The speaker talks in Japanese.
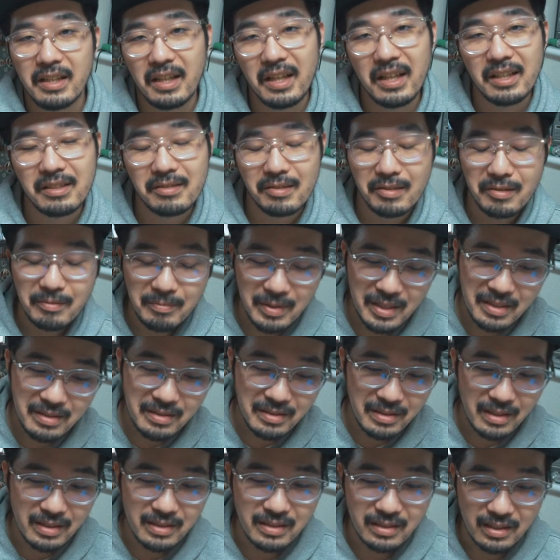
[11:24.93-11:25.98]
えー、そういう
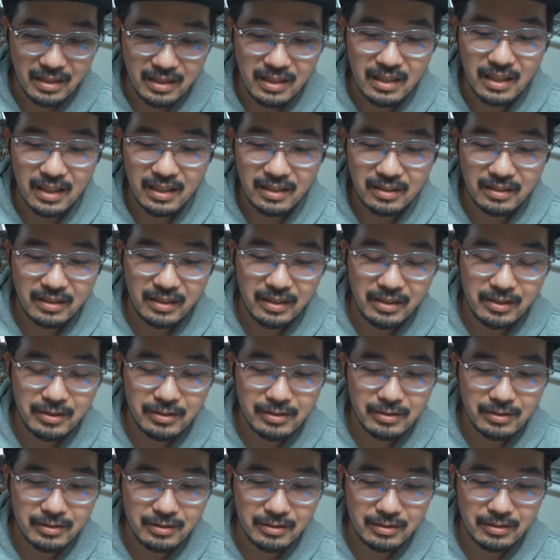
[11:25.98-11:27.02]
メッセージかなって
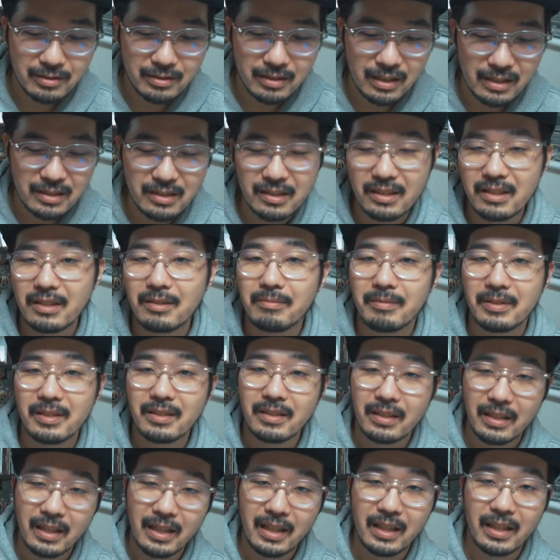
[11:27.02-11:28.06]
いう感じがしまし
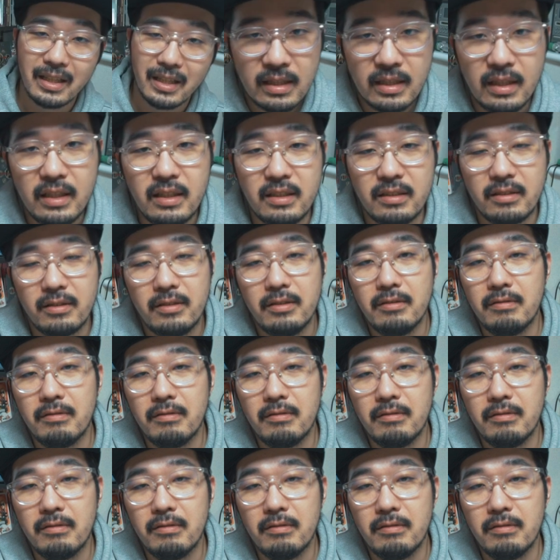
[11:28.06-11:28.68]
たね。はい。